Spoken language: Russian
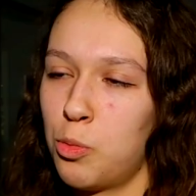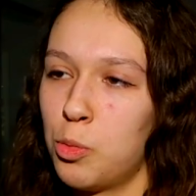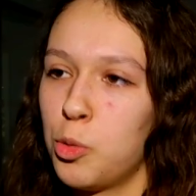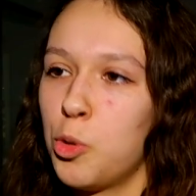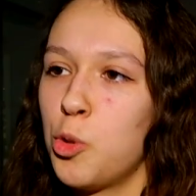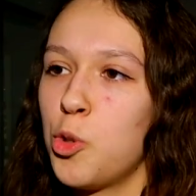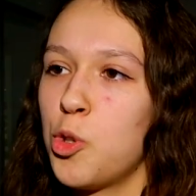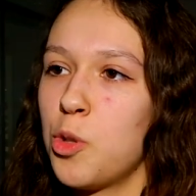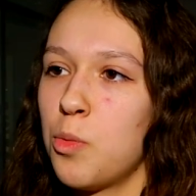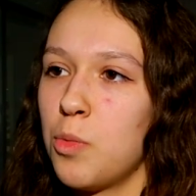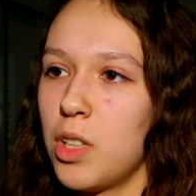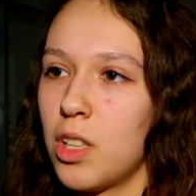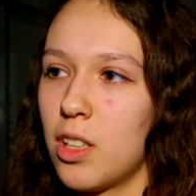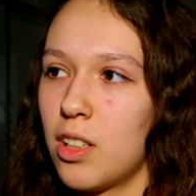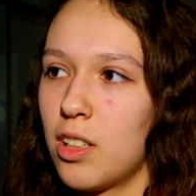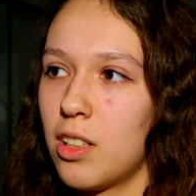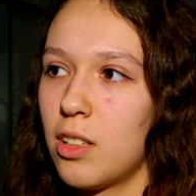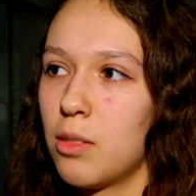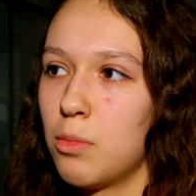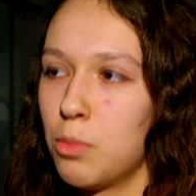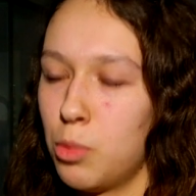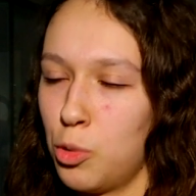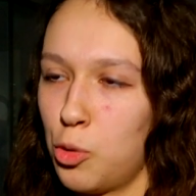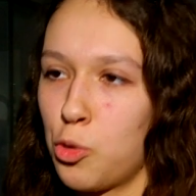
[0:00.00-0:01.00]
В будущем
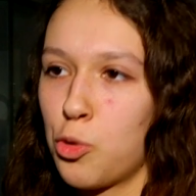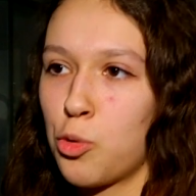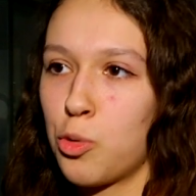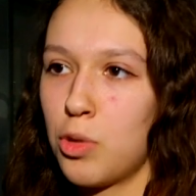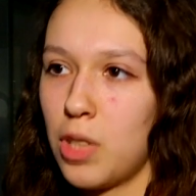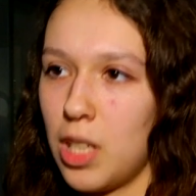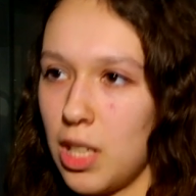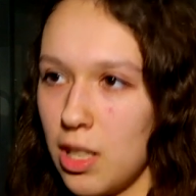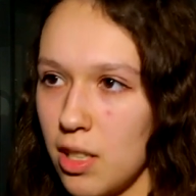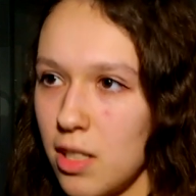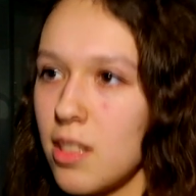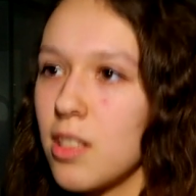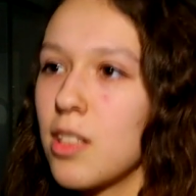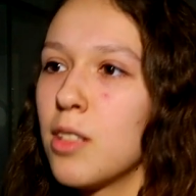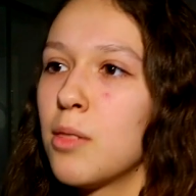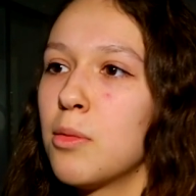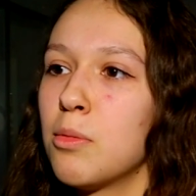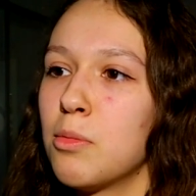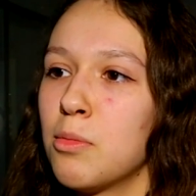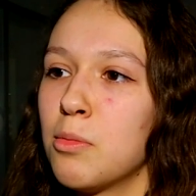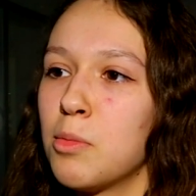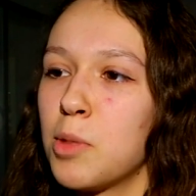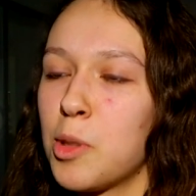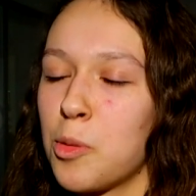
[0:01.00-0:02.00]
я буду
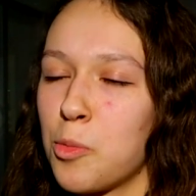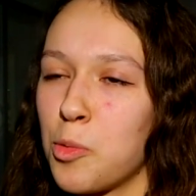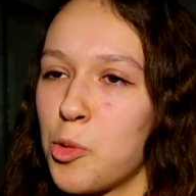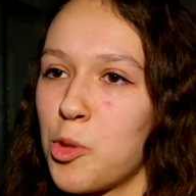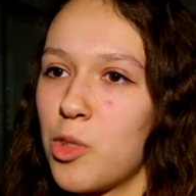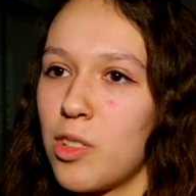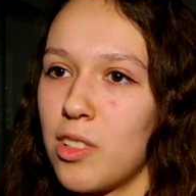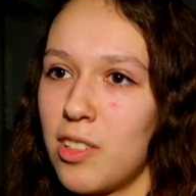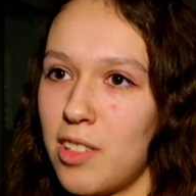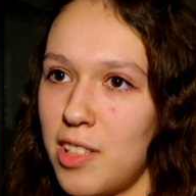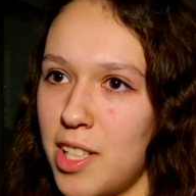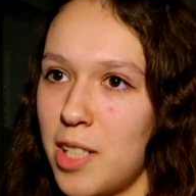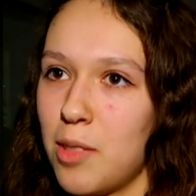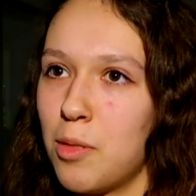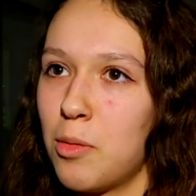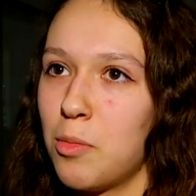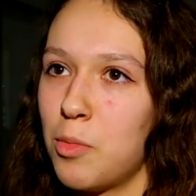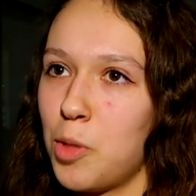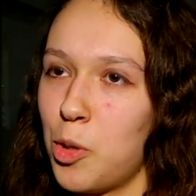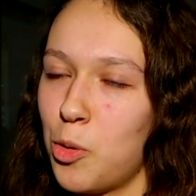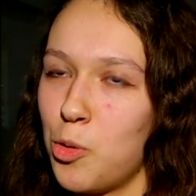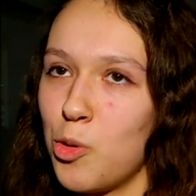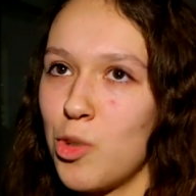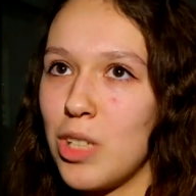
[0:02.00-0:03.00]
журналистом, потому что эта
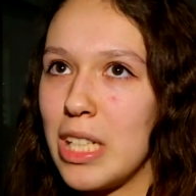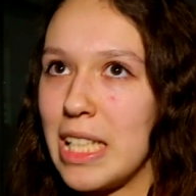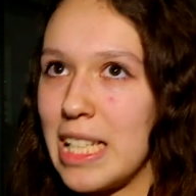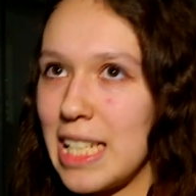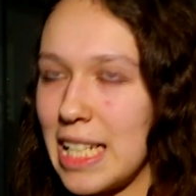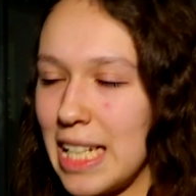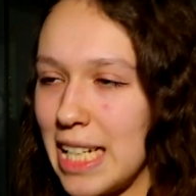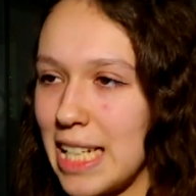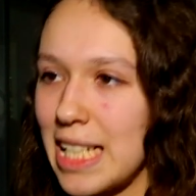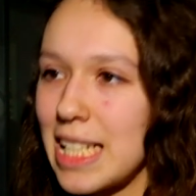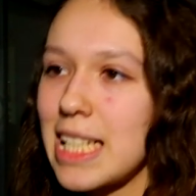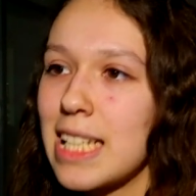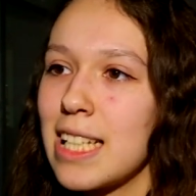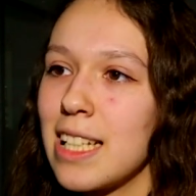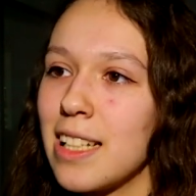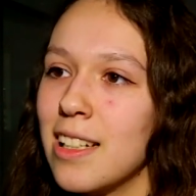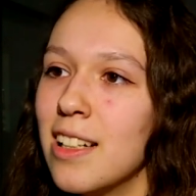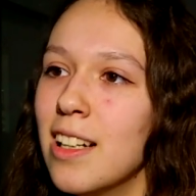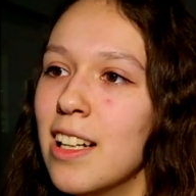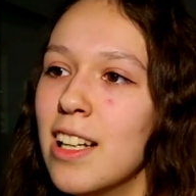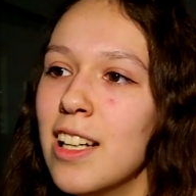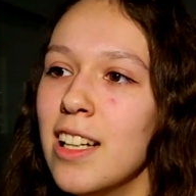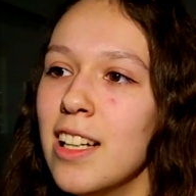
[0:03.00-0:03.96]
тема мне очень интересна.